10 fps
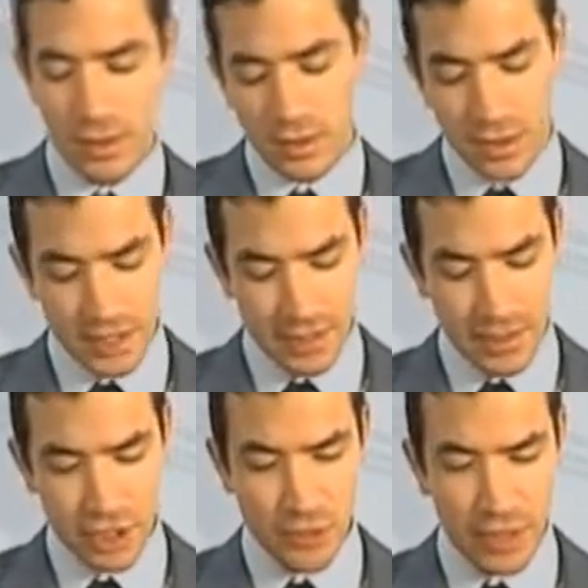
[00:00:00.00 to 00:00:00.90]

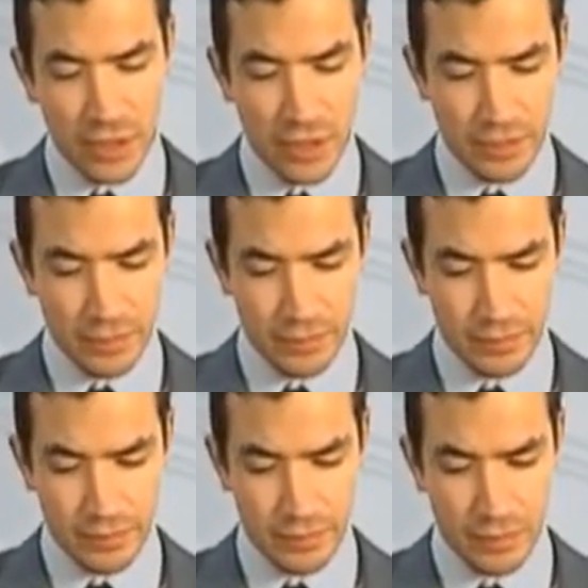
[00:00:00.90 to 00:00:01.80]
Directamente, si os parece,
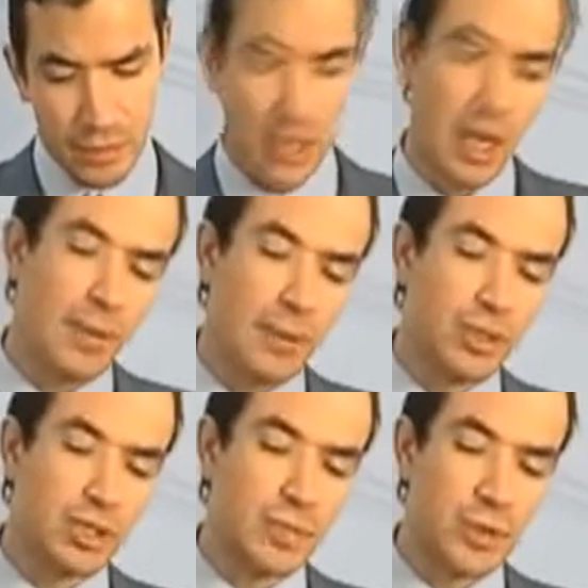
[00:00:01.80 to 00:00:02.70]
abremos
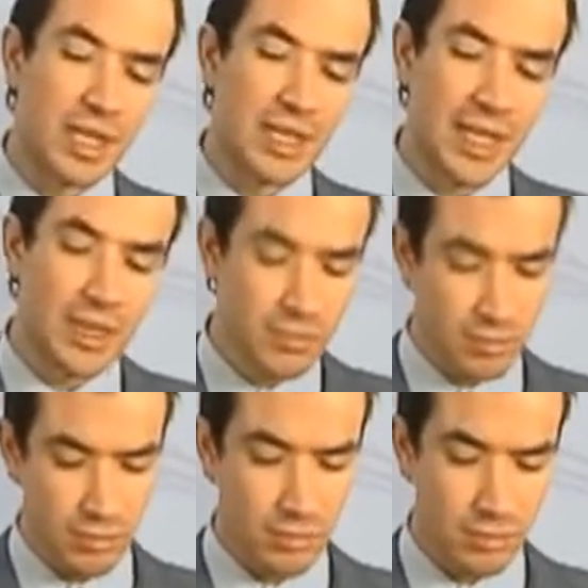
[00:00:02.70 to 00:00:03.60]
el portal TIA.
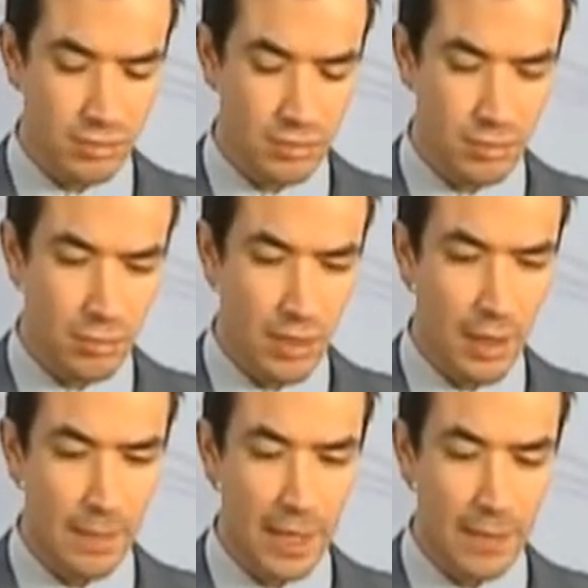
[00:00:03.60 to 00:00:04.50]

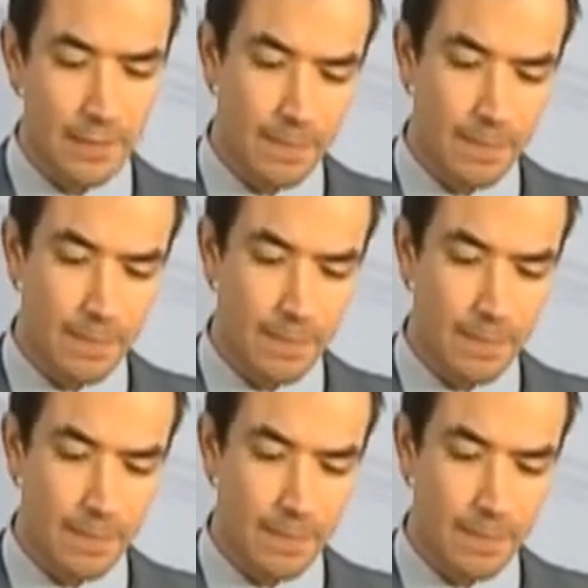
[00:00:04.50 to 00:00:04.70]
Vale.